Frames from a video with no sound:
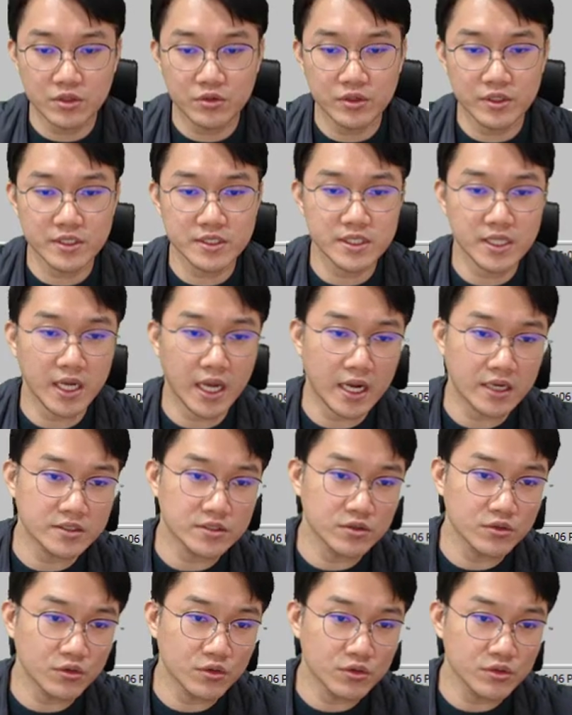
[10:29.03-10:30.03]
이거는 제가
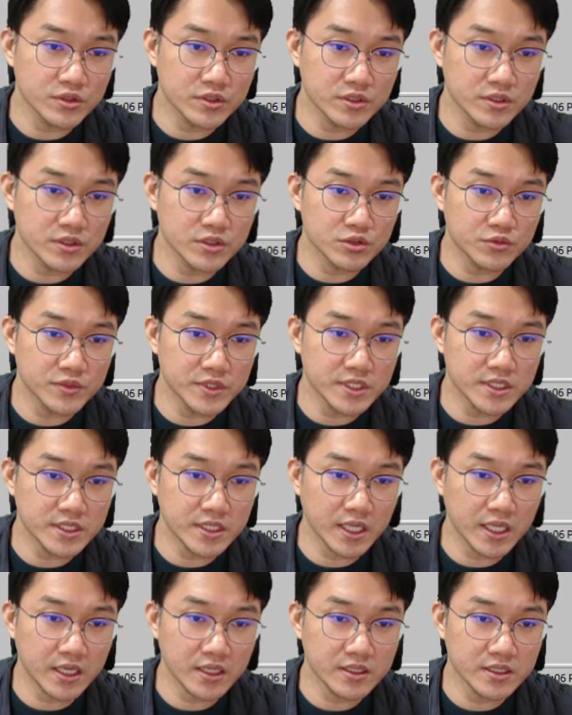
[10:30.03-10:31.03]
악성 코드를 좀
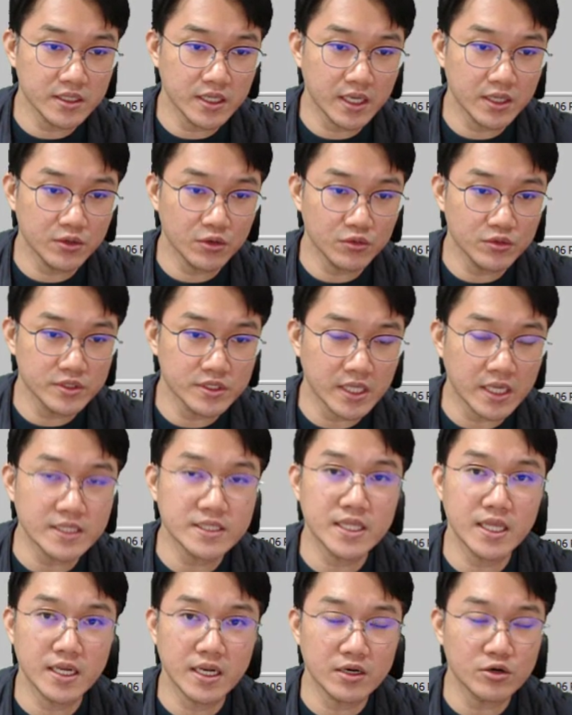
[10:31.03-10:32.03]
실행을 해 놓은
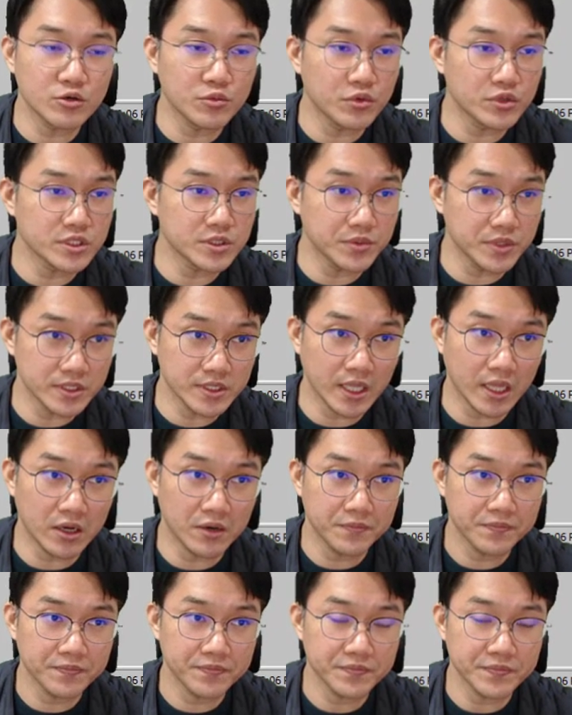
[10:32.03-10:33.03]
상태라고 보시면 돼요
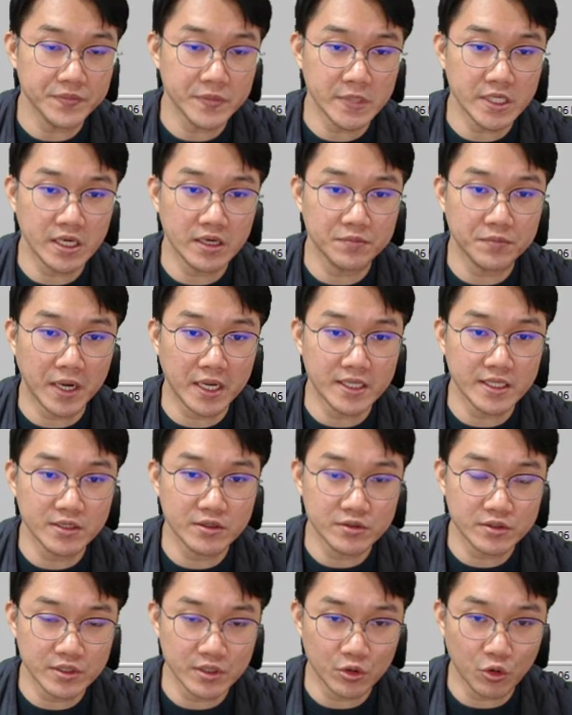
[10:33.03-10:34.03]
음, 이게 많이
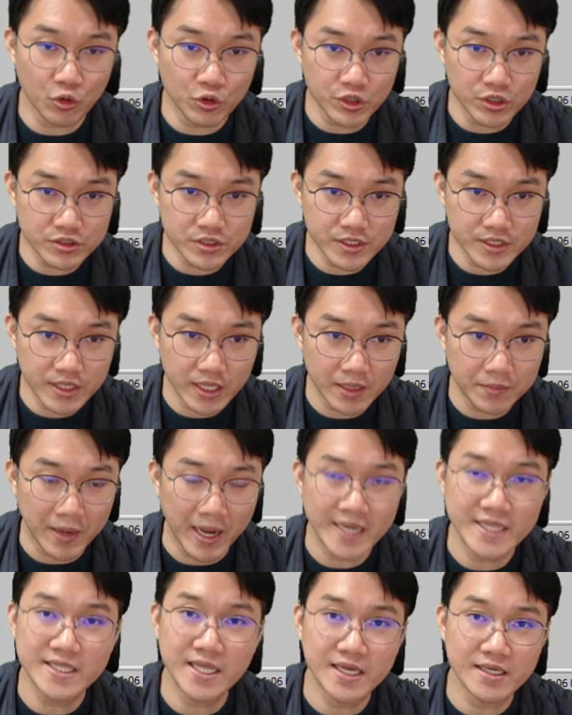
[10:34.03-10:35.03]
그 공격들이 되게
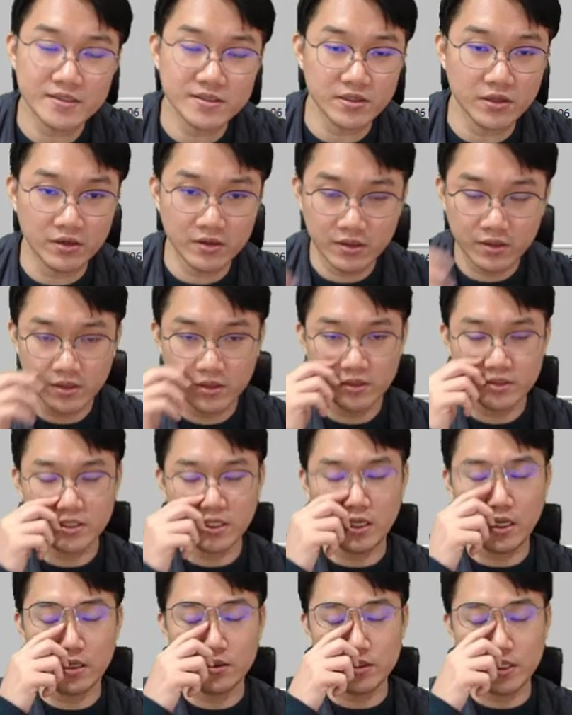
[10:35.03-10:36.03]
많이 당했어요
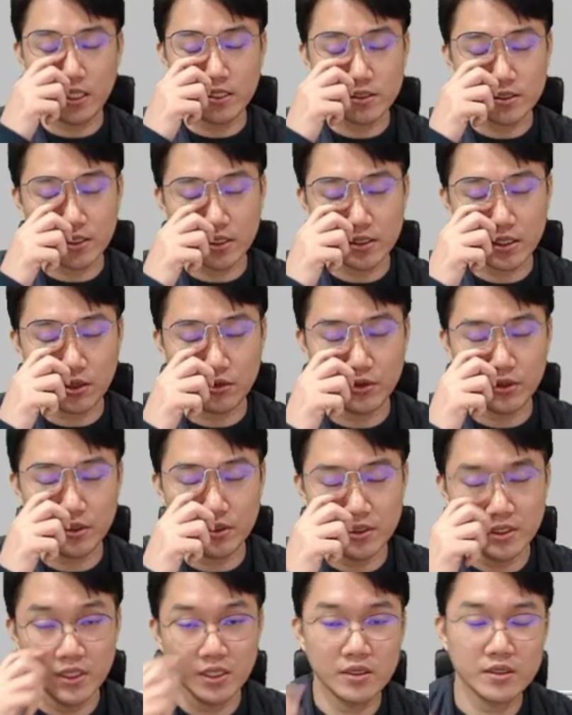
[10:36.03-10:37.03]
제가
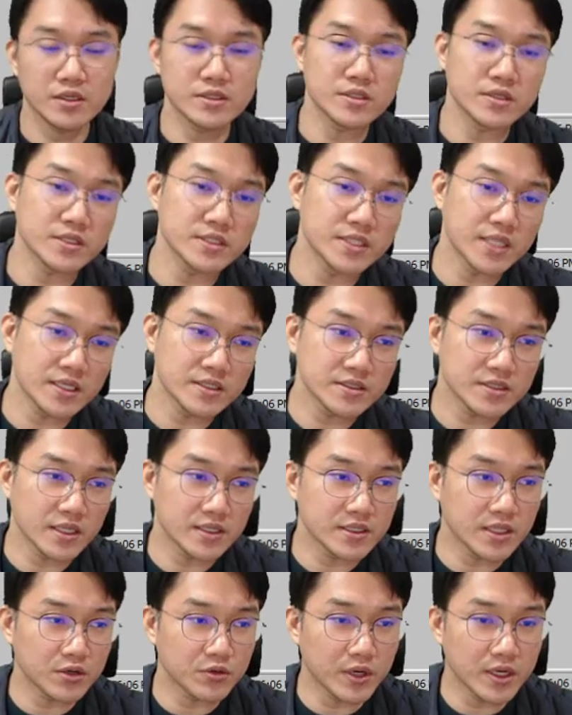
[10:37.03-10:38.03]
테스트한다고요 그래서 그
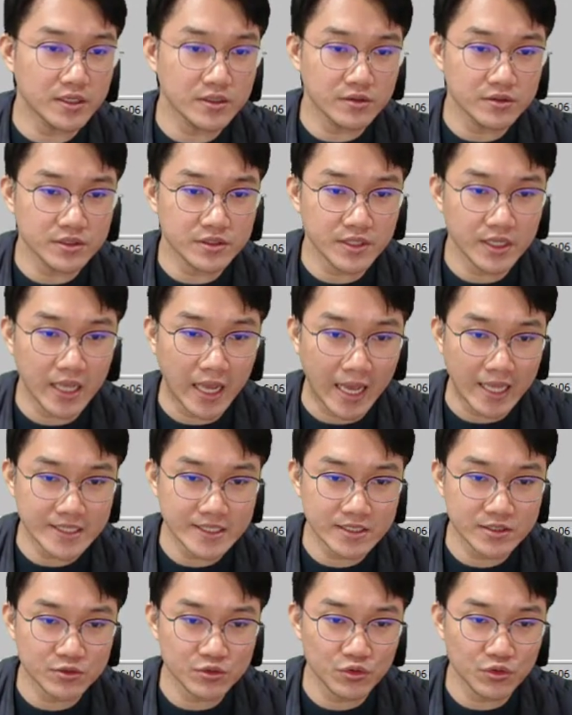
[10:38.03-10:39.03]
테스트한다고 하는 것들이
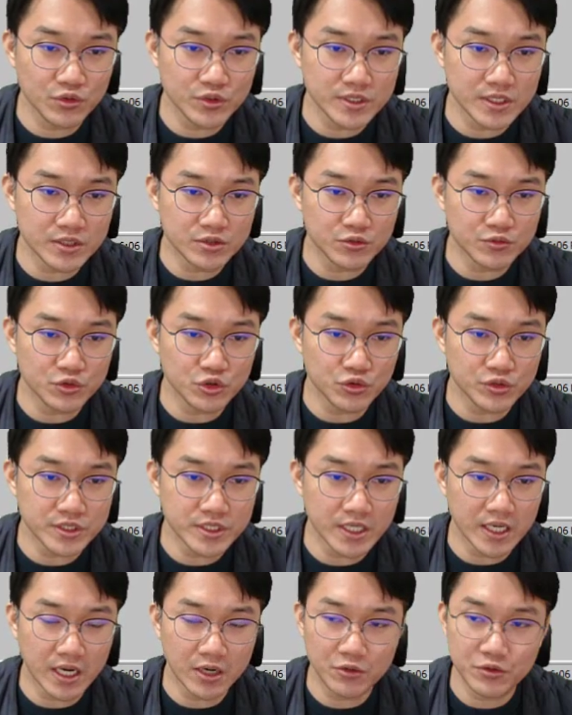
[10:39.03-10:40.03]
아직도 이제 좀
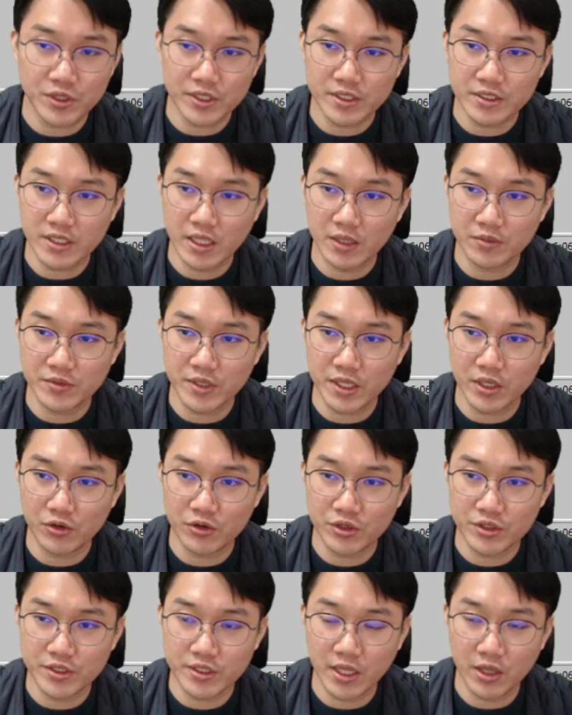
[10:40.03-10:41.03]
존재하고 있기 때문에
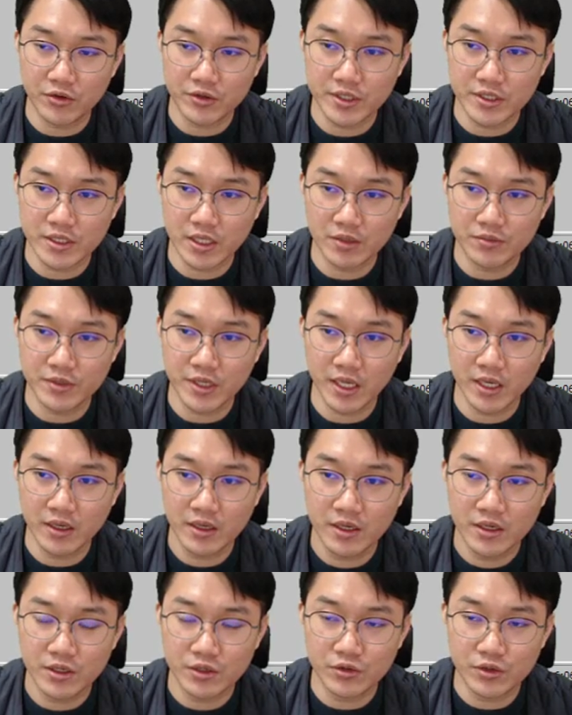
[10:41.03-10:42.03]
연결이 되어 있기 때문에
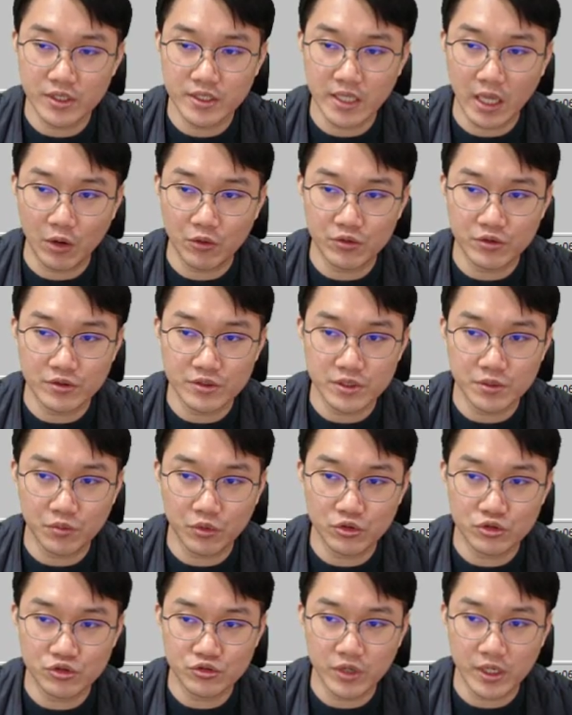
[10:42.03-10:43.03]
이렇게 나오는 것을
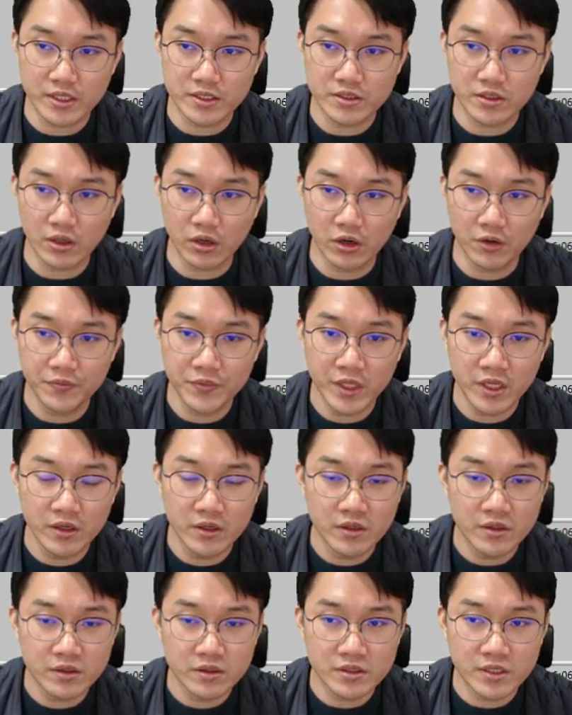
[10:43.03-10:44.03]
볼 수가 있어요
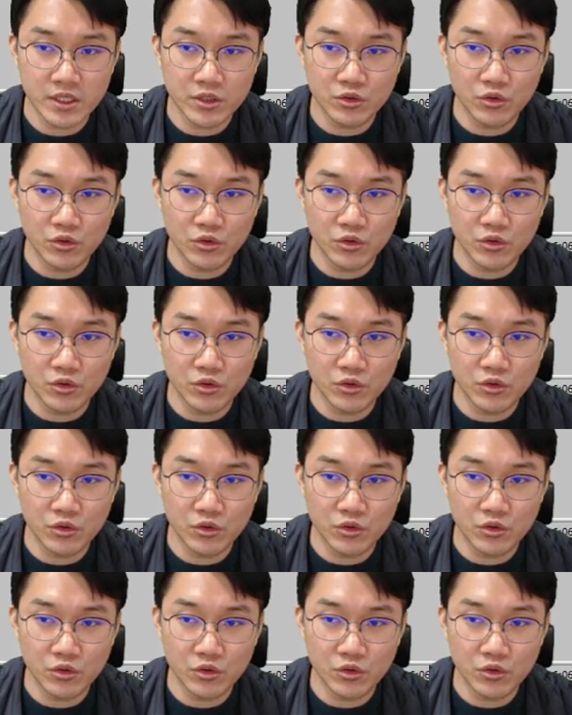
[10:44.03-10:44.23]
근데